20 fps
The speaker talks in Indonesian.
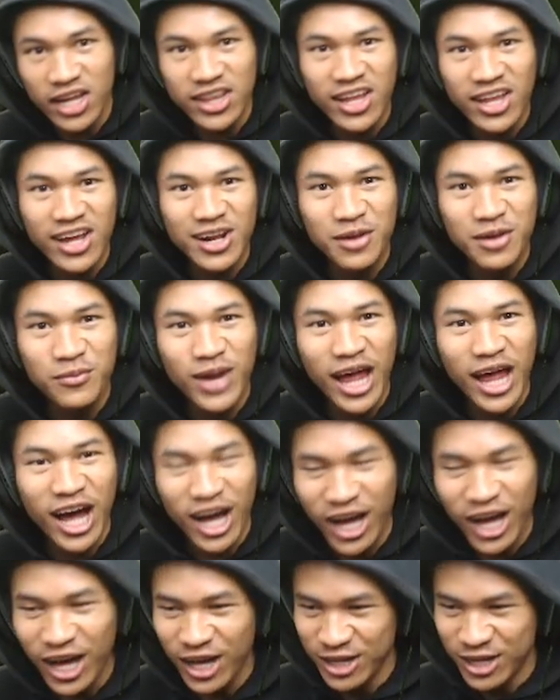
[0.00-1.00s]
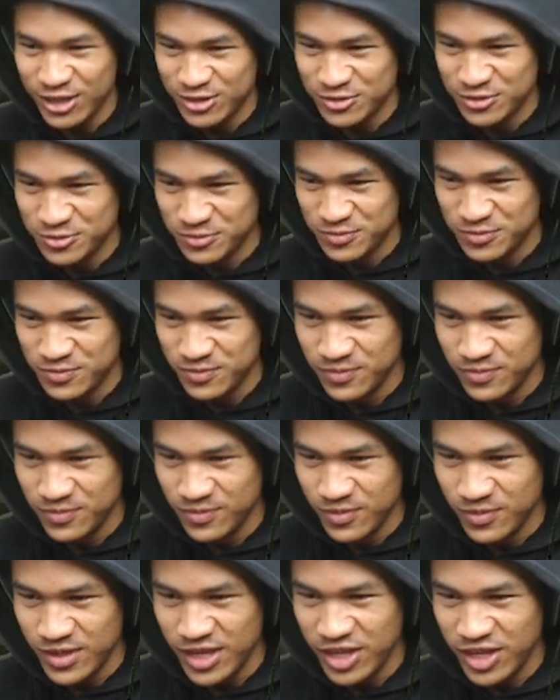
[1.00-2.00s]
arah belakang.
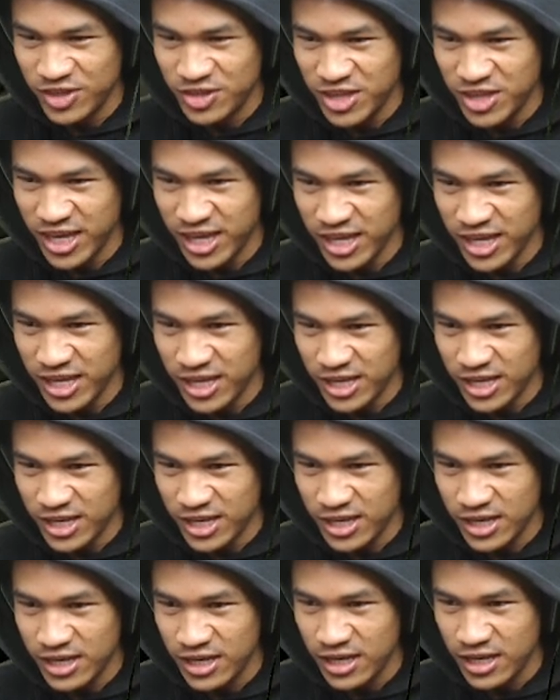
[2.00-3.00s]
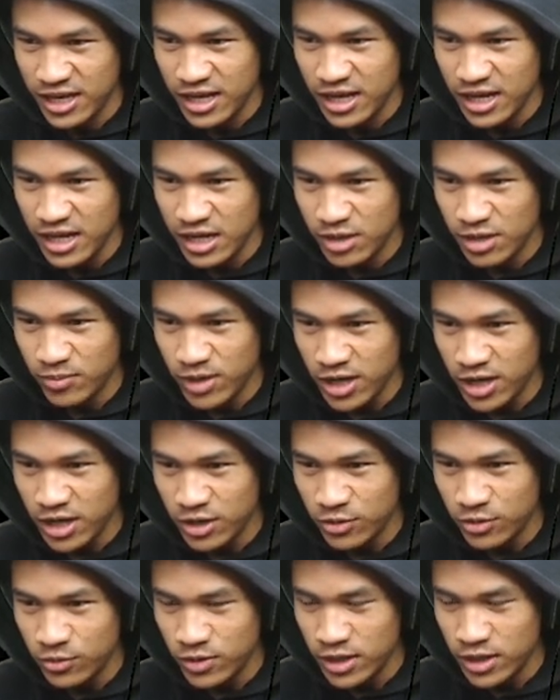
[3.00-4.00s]
Kita. Arah
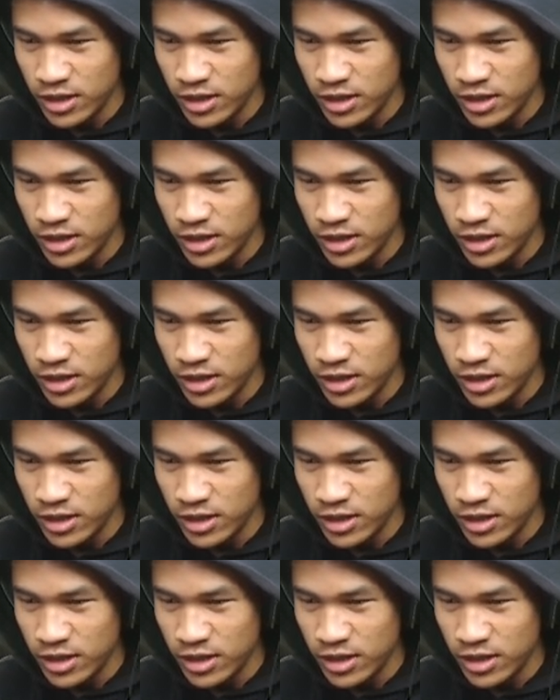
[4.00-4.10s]
belakang gua.